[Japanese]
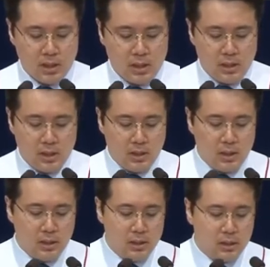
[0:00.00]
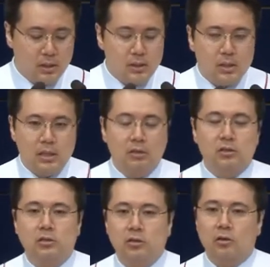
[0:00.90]
私たちの子孫に与え
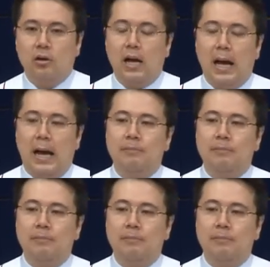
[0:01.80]
てくださると